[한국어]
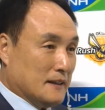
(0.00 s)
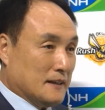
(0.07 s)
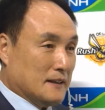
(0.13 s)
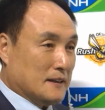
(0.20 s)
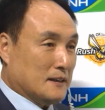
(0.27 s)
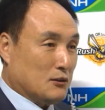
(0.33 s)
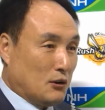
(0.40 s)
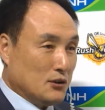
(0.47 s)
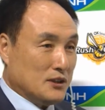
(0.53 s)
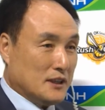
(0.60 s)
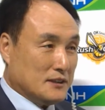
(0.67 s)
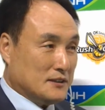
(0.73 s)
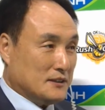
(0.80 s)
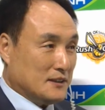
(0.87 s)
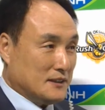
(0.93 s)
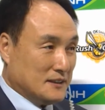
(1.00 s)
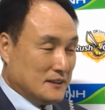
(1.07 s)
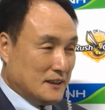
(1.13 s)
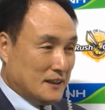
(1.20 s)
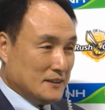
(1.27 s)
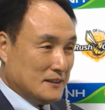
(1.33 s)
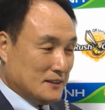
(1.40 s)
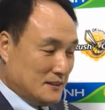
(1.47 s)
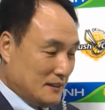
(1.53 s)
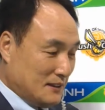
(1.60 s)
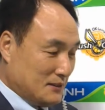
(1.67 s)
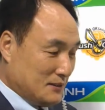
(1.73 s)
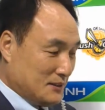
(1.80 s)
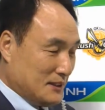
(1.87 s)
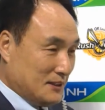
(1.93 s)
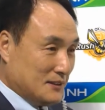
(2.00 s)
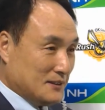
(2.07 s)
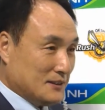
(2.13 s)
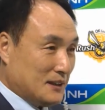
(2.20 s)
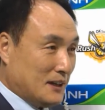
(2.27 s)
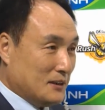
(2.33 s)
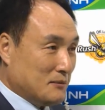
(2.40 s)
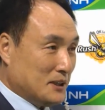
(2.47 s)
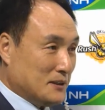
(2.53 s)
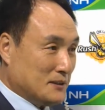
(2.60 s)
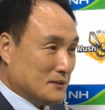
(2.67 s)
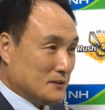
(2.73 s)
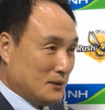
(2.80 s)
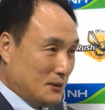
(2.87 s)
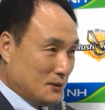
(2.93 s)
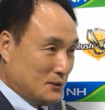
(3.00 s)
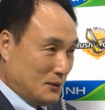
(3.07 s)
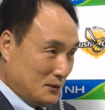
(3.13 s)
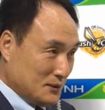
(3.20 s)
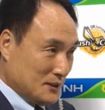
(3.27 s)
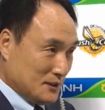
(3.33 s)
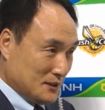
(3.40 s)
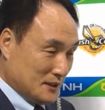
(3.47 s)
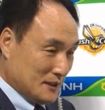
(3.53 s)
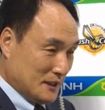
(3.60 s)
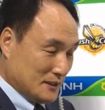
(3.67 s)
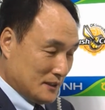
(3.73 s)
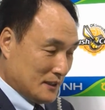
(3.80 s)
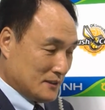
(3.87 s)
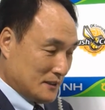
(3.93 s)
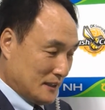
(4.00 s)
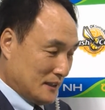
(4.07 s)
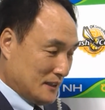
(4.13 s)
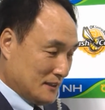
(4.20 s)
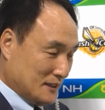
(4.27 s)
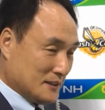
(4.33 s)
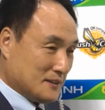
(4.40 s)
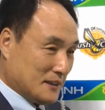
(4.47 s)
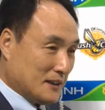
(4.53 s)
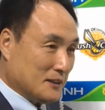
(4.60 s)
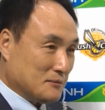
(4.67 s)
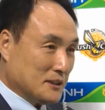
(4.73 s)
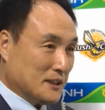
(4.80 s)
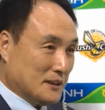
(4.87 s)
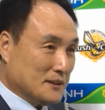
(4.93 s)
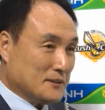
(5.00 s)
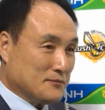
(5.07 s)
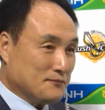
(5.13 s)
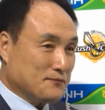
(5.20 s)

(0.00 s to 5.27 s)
아, 코드에 쓰러진 한이 있더라도 최선을 다하면 또 좋은 성적이 나지 않을까 이렇게 생각합니다.